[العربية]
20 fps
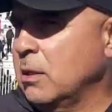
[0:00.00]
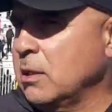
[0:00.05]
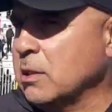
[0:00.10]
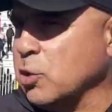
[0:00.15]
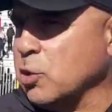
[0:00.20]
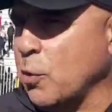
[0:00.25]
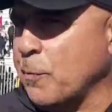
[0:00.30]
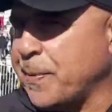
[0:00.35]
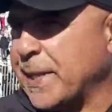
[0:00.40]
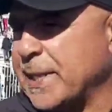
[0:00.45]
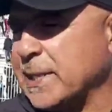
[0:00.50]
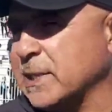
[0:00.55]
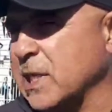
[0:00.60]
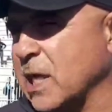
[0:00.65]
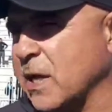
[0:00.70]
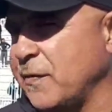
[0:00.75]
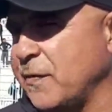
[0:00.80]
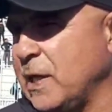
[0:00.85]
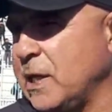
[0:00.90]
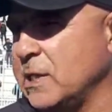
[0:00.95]
Ils ont
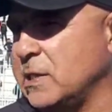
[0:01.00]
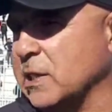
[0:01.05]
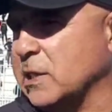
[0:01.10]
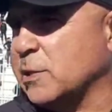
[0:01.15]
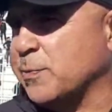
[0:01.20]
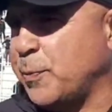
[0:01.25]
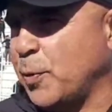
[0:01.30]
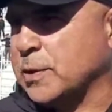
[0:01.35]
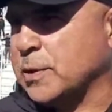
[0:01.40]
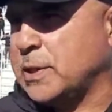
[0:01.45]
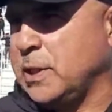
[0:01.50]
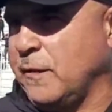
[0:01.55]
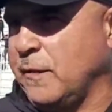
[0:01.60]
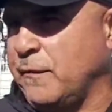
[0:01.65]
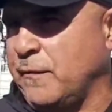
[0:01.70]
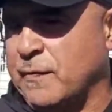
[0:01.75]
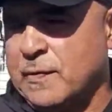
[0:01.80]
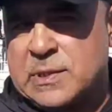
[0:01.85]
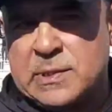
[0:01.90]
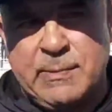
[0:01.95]
préservé l'éthique sportive.
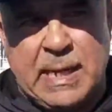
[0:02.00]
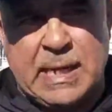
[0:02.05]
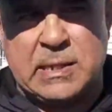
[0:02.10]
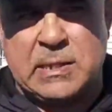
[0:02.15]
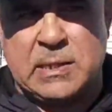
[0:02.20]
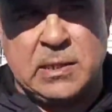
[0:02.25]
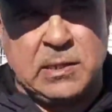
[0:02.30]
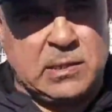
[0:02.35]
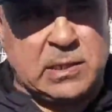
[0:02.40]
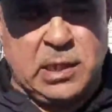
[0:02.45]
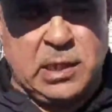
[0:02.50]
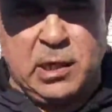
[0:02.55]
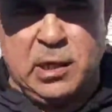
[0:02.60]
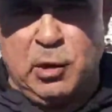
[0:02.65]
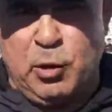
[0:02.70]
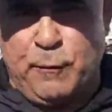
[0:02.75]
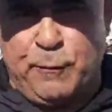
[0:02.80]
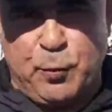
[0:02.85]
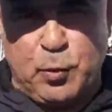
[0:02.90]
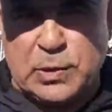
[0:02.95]
C'est
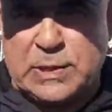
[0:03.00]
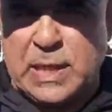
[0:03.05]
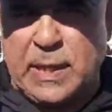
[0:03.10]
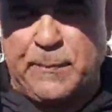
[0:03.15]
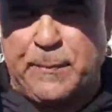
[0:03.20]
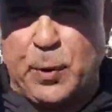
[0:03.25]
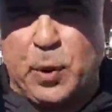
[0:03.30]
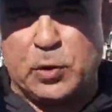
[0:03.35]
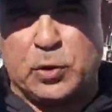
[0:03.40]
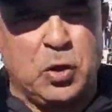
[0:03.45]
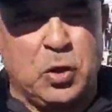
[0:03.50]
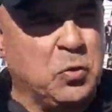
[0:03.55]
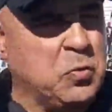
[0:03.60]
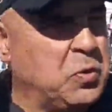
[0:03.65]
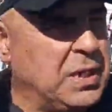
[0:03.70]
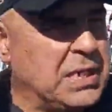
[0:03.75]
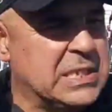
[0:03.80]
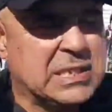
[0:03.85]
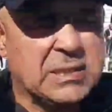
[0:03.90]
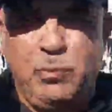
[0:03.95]
le plus important.
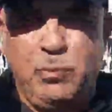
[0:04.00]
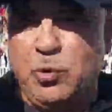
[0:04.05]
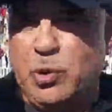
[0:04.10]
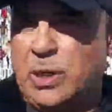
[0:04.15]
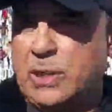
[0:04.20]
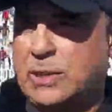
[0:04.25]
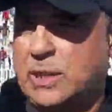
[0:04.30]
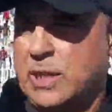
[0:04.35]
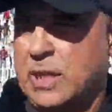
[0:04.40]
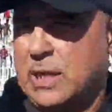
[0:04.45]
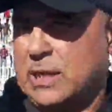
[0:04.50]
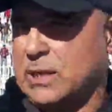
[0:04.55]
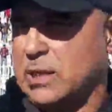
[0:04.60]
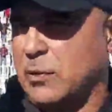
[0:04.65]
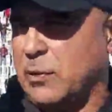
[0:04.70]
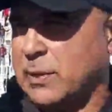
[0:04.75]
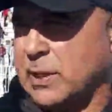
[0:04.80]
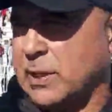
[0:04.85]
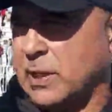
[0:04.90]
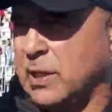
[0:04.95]
Connaissent à
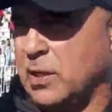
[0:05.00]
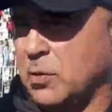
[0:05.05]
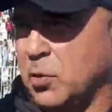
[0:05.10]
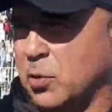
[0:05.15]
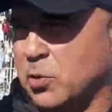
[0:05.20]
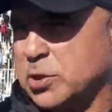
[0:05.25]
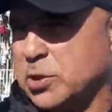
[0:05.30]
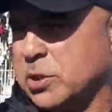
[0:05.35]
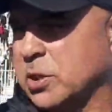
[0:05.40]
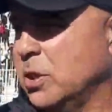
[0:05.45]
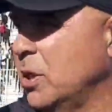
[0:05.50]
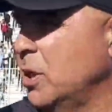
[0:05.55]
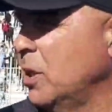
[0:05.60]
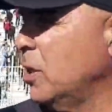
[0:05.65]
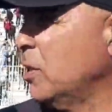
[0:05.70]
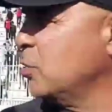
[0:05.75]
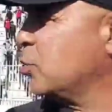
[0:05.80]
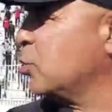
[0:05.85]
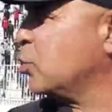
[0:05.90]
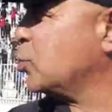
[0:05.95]
droite et à gauche.
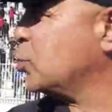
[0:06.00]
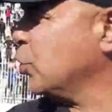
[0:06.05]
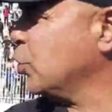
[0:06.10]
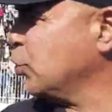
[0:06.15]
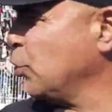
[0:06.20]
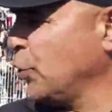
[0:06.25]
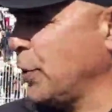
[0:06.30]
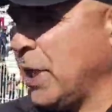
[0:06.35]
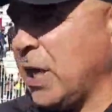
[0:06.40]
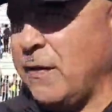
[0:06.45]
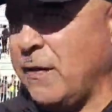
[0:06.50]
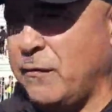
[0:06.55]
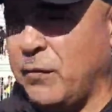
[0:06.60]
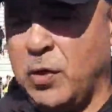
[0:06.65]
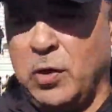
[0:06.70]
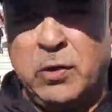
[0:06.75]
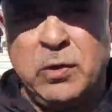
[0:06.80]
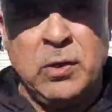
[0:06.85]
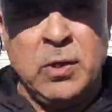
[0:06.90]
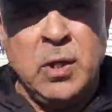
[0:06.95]
Ils se sont donnés
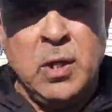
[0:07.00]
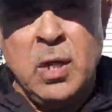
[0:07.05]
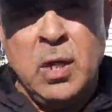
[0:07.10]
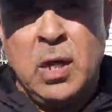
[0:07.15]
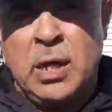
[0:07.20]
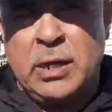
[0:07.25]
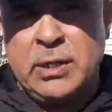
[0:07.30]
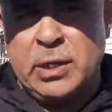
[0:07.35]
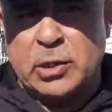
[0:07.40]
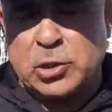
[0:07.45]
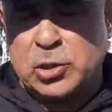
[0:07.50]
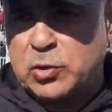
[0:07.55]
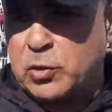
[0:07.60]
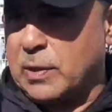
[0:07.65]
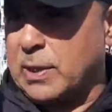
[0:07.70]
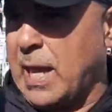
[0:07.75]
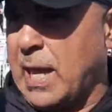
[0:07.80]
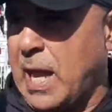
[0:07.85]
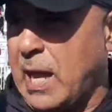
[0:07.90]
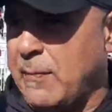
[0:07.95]
avant. انا
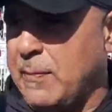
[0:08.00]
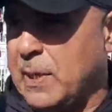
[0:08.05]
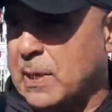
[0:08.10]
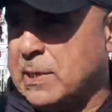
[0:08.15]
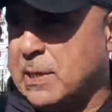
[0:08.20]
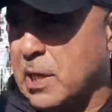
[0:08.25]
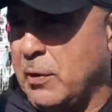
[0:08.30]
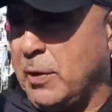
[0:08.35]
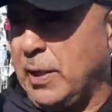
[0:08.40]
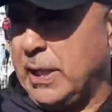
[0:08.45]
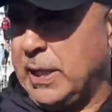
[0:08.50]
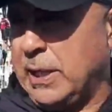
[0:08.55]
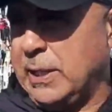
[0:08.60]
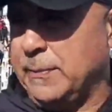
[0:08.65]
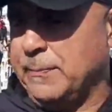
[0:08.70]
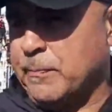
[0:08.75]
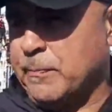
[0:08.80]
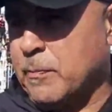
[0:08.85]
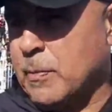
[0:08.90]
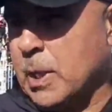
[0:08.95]
نشكر اللاعبين تاعي
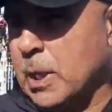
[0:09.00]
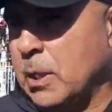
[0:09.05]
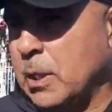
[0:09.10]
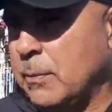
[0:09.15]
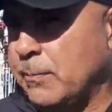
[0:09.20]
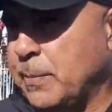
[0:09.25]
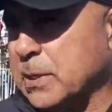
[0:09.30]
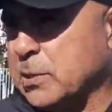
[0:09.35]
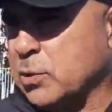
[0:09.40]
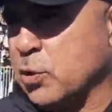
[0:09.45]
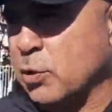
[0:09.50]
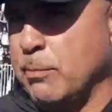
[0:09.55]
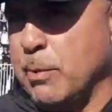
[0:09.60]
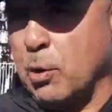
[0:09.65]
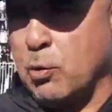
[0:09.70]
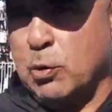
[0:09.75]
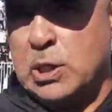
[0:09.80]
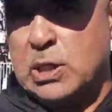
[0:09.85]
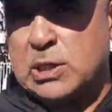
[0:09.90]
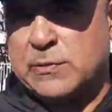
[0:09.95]
باسكو ما
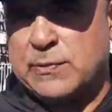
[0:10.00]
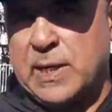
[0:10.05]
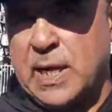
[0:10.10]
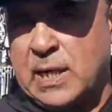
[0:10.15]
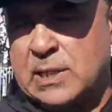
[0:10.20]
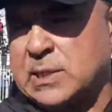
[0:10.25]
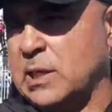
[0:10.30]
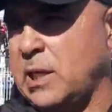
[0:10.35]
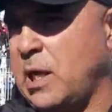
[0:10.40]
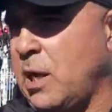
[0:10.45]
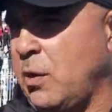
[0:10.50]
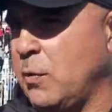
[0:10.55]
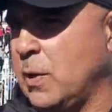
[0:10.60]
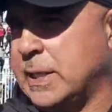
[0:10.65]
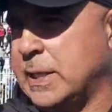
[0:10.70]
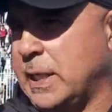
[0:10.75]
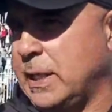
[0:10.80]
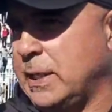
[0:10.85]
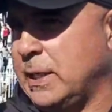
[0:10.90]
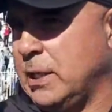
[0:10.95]
كناش في احسن
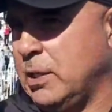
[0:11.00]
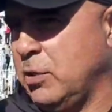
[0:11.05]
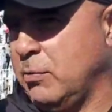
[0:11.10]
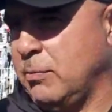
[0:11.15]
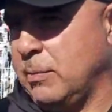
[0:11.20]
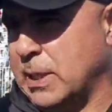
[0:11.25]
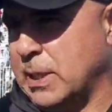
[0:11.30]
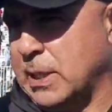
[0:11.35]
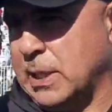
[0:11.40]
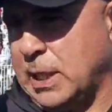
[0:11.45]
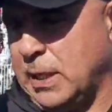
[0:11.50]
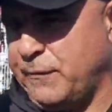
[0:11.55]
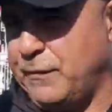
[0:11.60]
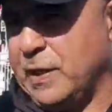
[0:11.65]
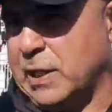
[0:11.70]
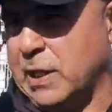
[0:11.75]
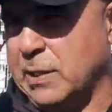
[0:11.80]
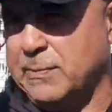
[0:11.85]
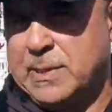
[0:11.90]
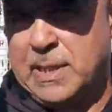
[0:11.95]
الاحوال تاعنا اليوم انا نعرف
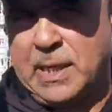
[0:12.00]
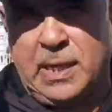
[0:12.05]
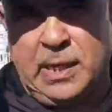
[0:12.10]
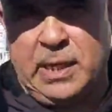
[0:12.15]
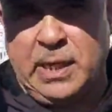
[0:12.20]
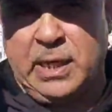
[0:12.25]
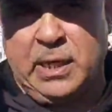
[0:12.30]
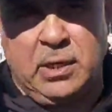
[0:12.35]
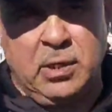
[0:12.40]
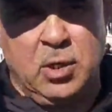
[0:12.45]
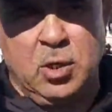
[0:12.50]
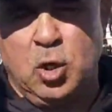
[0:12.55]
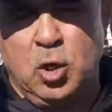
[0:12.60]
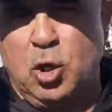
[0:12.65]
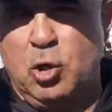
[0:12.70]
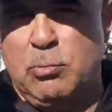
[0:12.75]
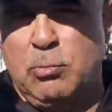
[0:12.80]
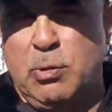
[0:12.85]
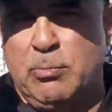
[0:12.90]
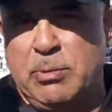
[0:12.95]
ليكيب تاعي
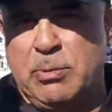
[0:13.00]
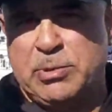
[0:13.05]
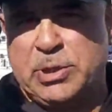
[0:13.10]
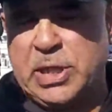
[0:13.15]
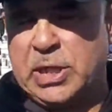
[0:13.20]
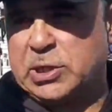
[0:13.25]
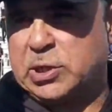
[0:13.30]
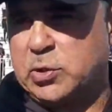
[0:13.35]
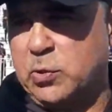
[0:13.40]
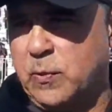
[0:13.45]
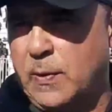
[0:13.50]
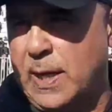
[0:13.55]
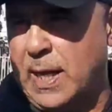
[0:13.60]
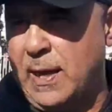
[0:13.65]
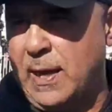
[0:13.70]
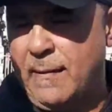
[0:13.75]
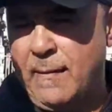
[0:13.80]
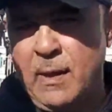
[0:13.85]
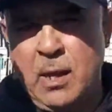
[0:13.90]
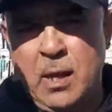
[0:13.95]
وما مشاش
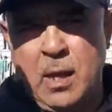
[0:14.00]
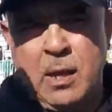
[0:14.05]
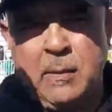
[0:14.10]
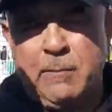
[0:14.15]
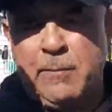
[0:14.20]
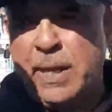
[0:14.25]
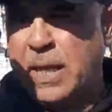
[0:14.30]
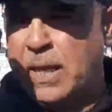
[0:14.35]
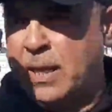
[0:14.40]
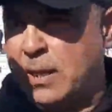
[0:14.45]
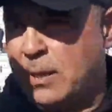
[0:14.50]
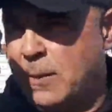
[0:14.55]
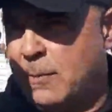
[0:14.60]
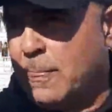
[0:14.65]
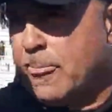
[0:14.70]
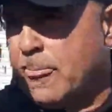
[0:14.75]
وكاع بي